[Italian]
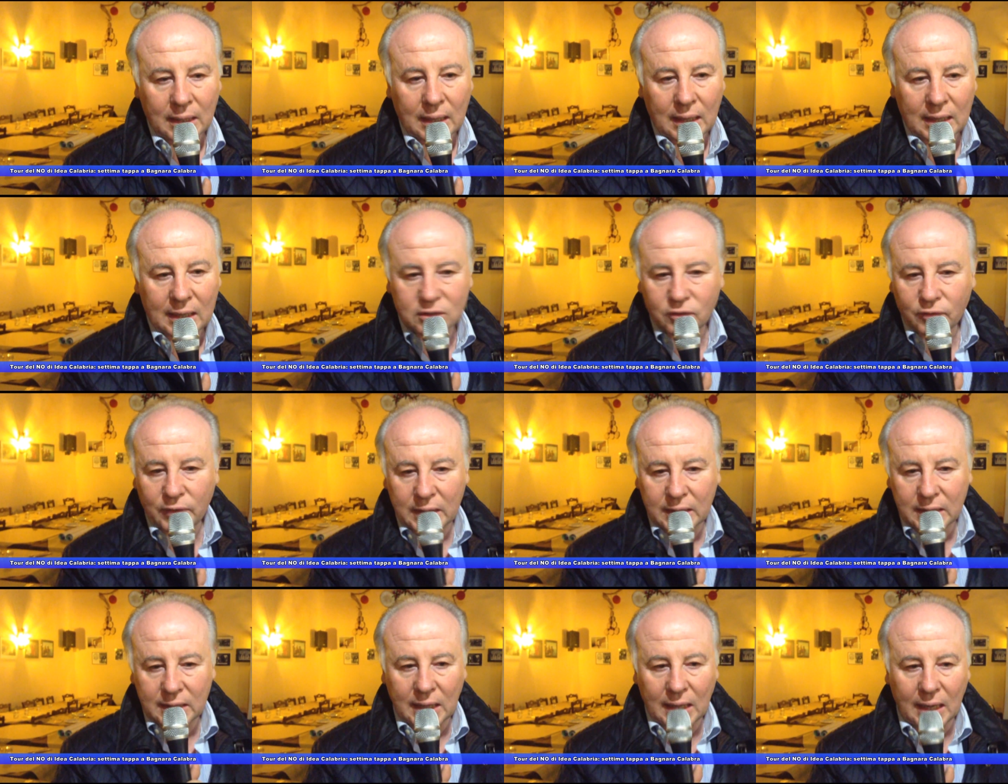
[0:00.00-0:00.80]
la
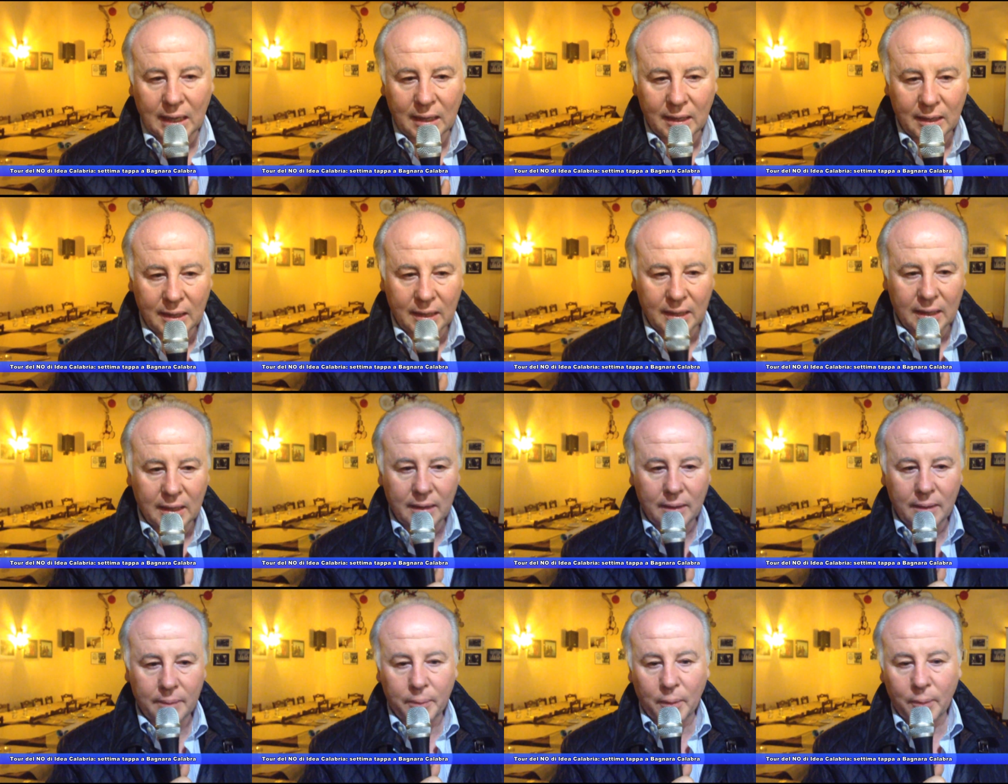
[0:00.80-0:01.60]
sovranità
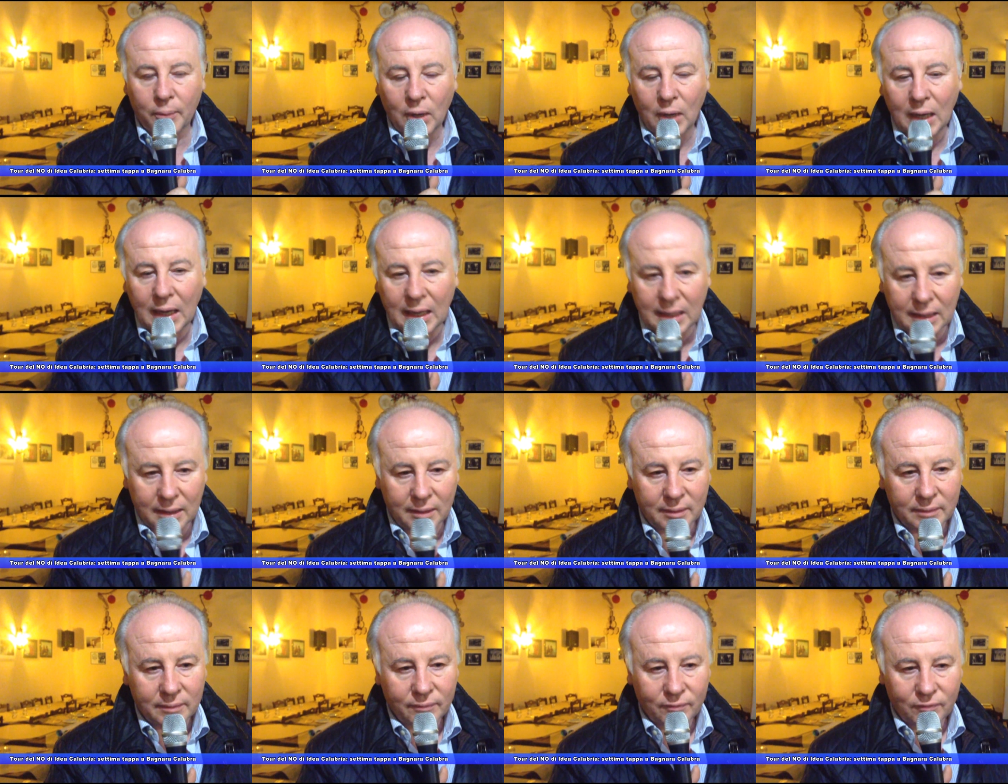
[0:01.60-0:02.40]
eh,
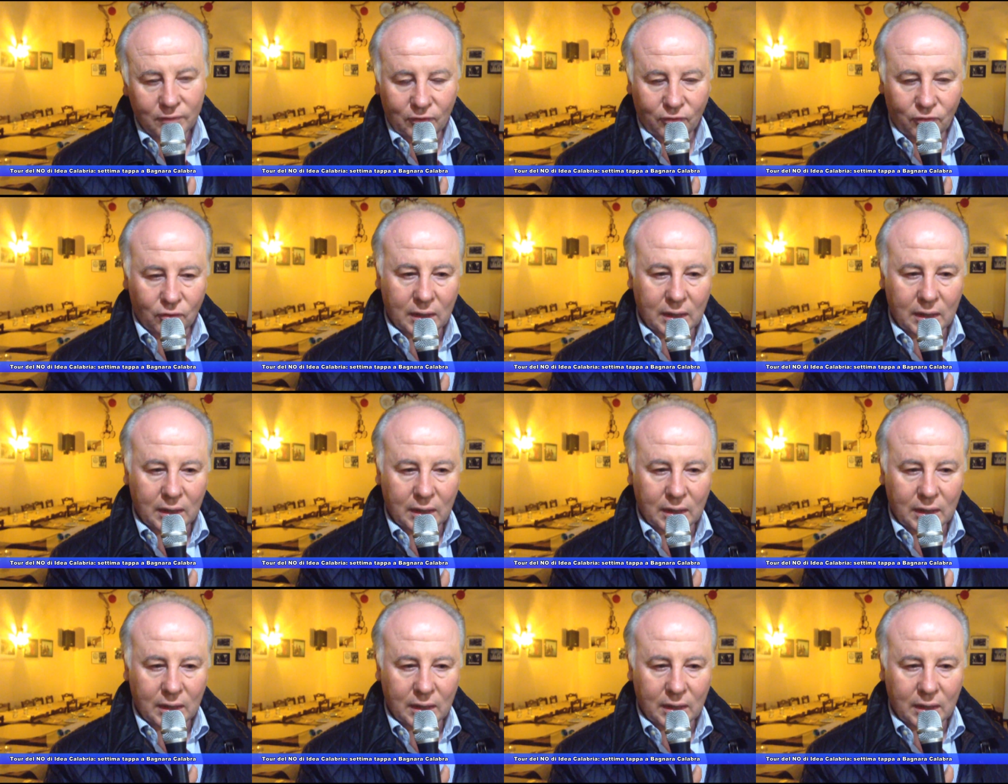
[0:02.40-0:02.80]
popolare visto